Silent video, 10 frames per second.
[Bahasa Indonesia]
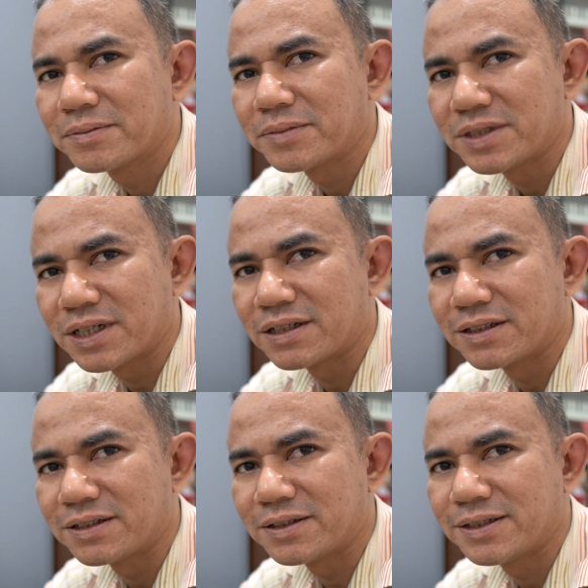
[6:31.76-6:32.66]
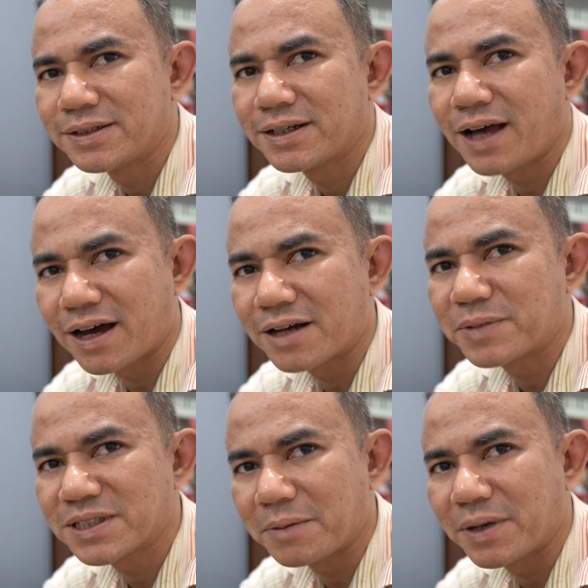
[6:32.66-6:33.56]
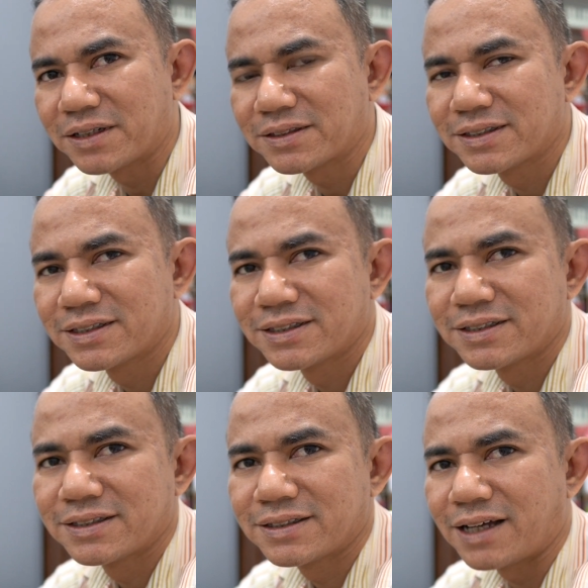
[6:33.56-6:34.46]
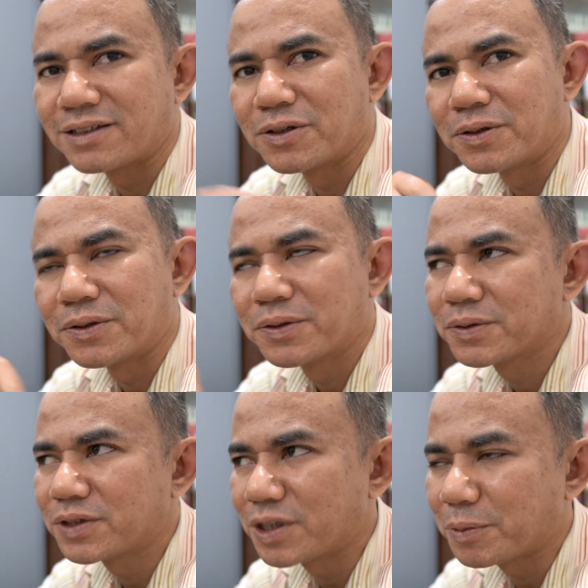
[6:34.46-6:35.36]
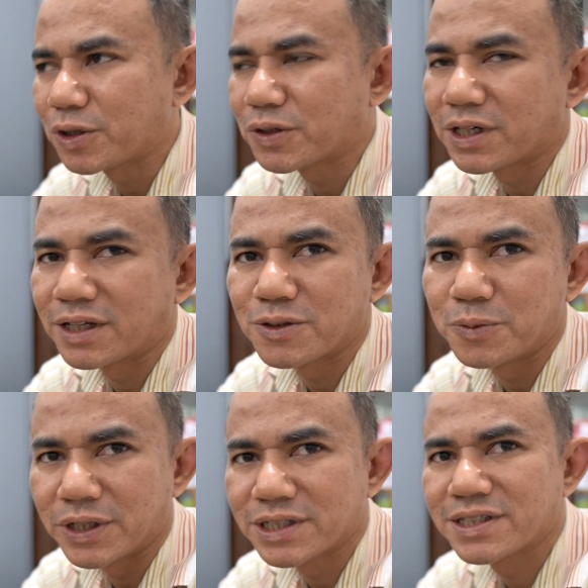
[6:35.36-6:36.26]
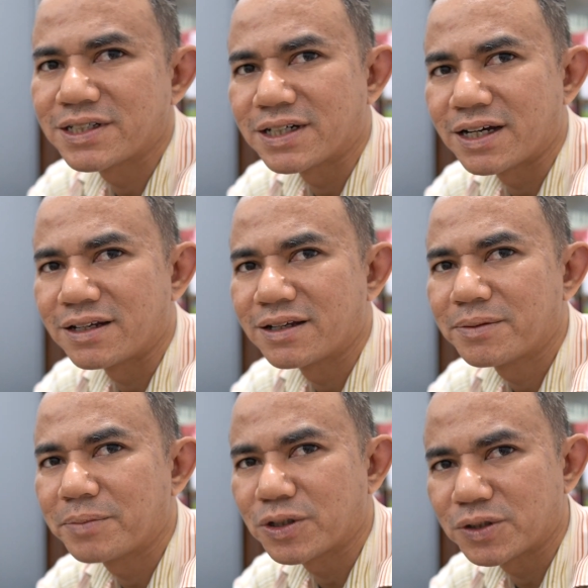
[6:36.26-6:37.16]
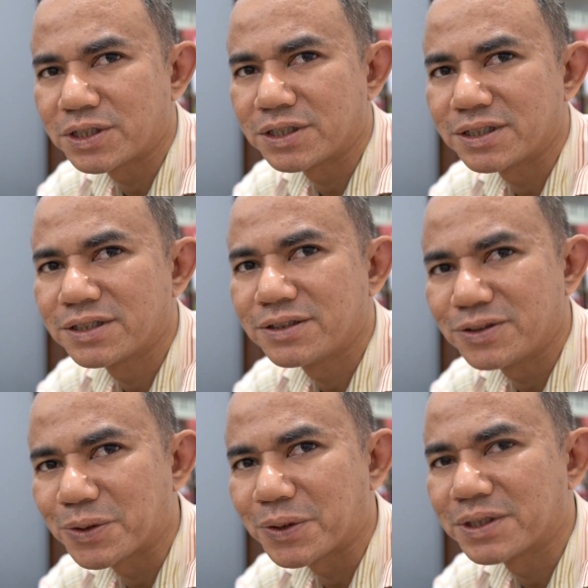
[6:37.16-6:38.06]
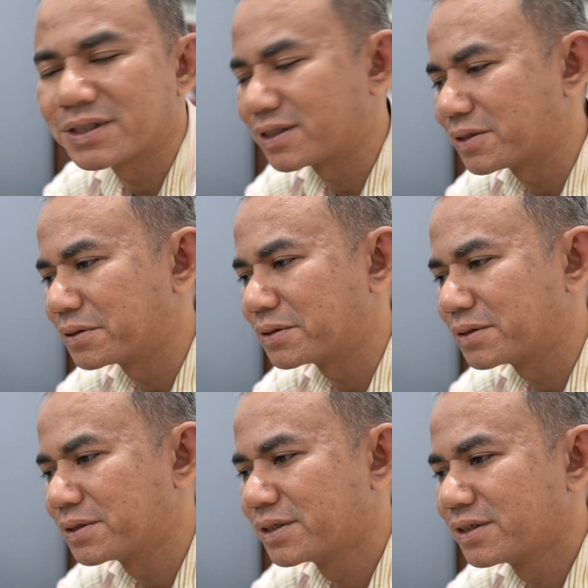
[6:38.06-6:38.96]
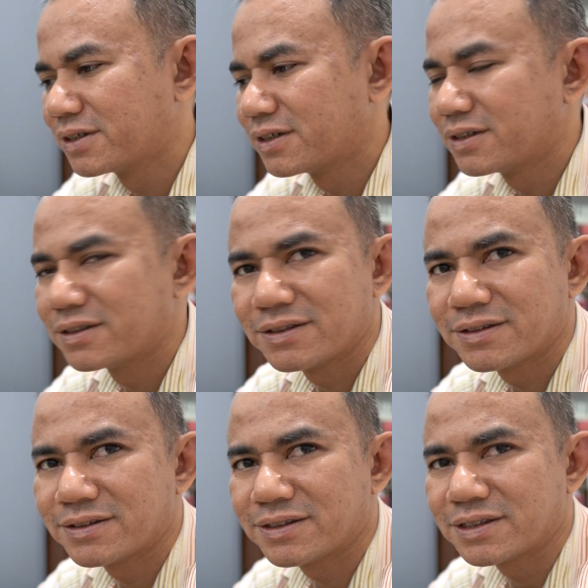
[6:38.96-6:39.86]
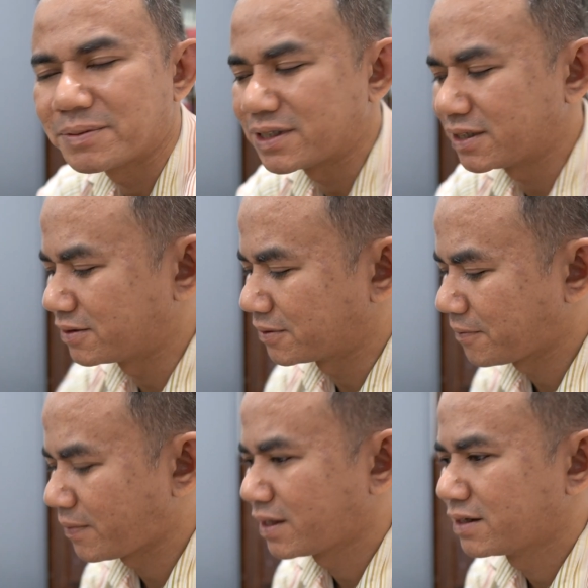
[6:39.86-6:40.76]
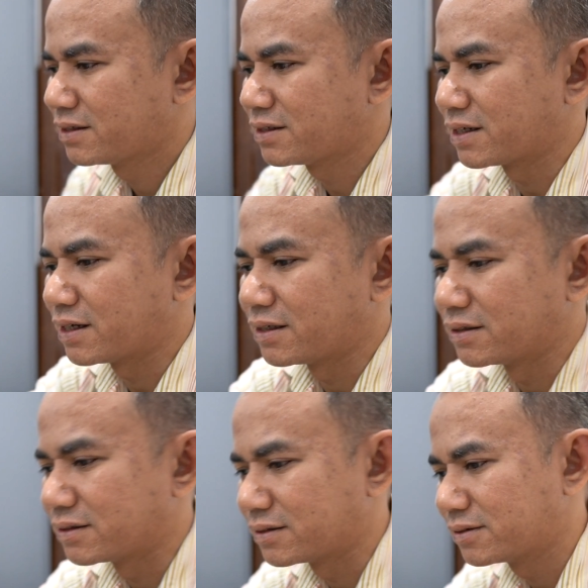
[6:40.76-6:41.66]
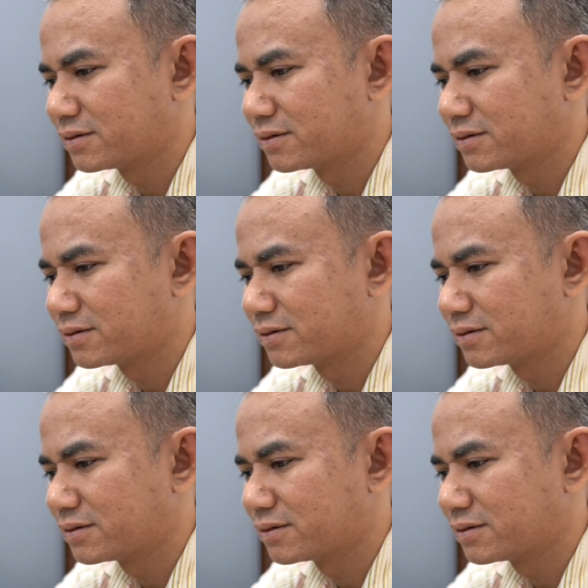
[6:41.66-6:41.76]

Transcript: mencari akar persamaan atau titik potong dengan sumbu x dengan metode Newton itu seperti itu dengan